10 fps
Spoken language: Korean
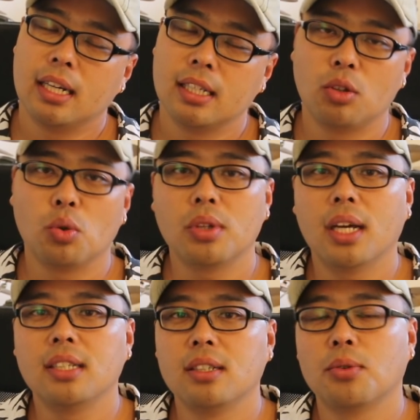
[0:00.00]
이게
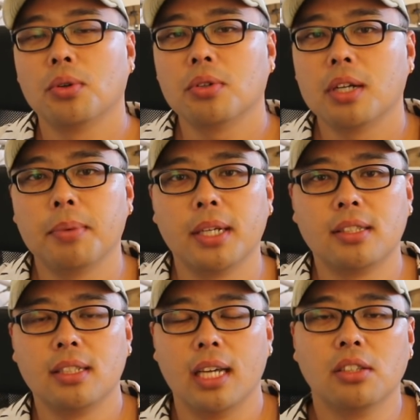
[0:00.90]
또다시 코로나
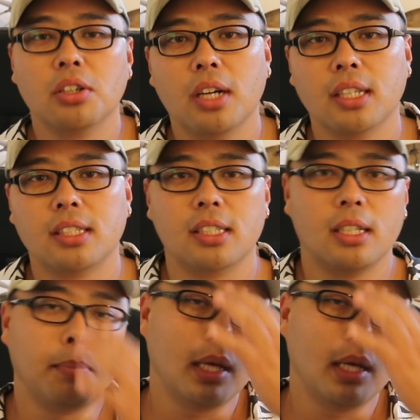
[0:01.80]
바이러스 예전같이